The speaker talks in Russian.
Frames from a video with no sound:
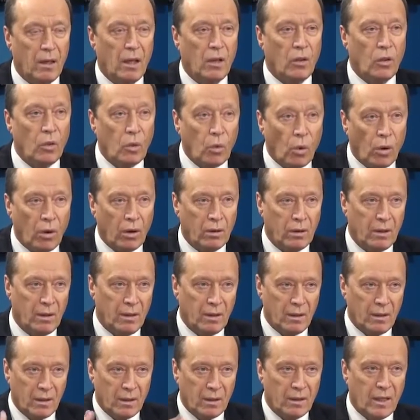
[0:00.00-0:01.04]
Но
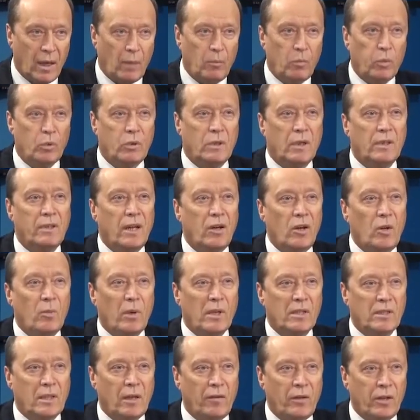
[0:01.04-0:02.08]
там будут отдельные
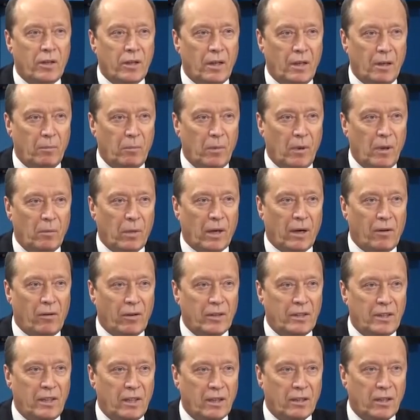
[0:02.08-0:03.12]
представители Я правого
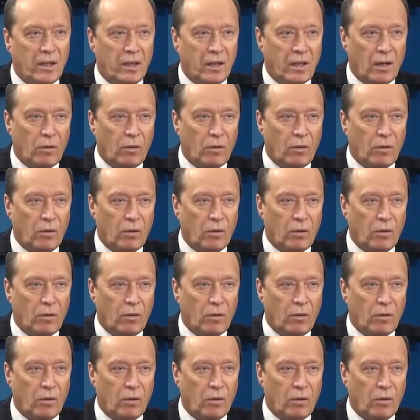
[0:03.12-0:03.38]
сектора, да.